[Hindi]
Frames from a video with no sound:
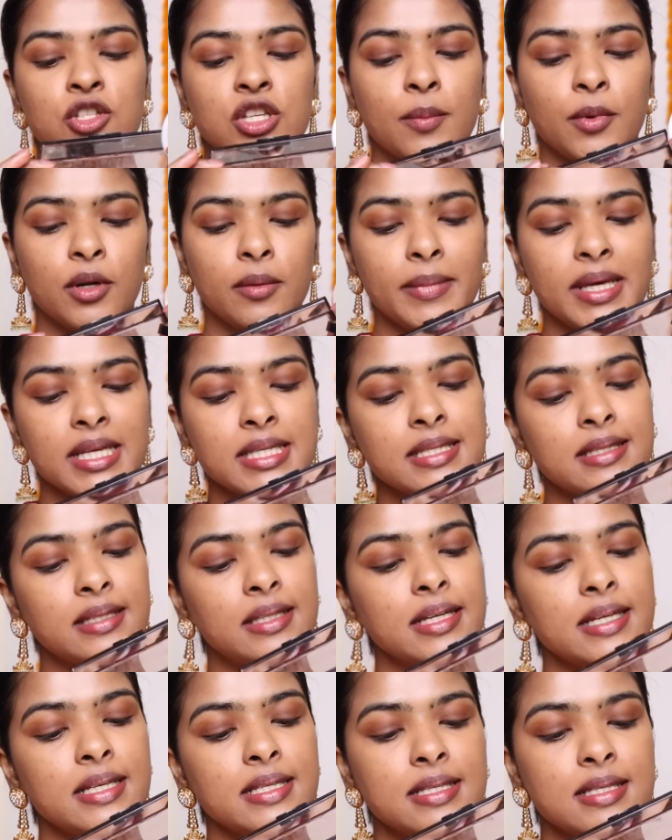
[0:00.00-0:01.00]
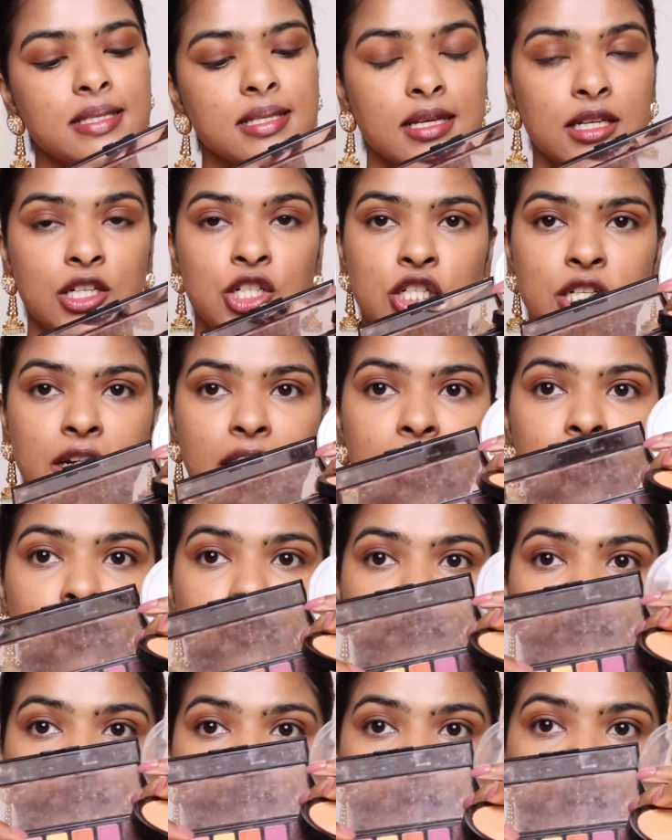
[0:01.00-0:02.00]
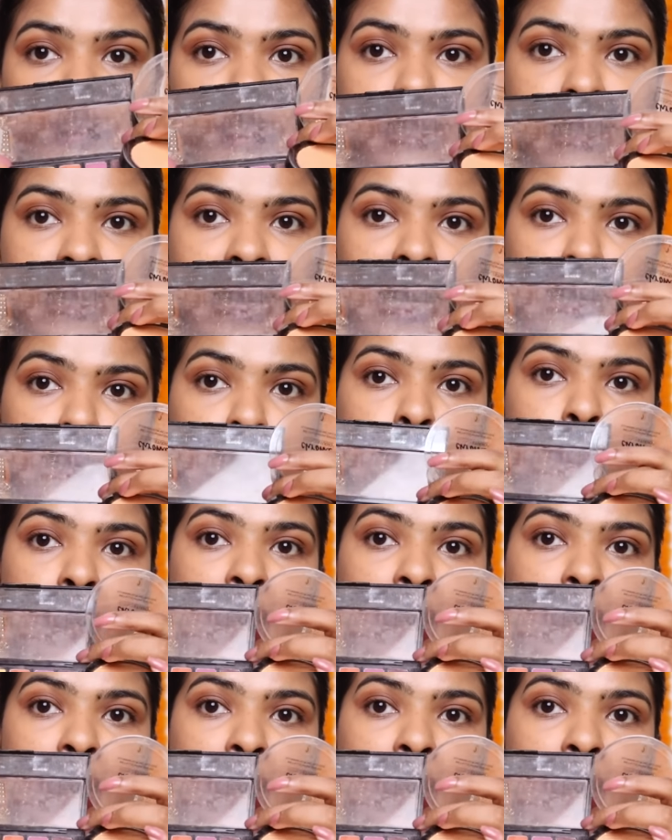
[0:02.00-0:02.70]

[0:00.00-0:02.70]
सो अगर मिक्स दिस शेड फ्रॉम दिस लैकमे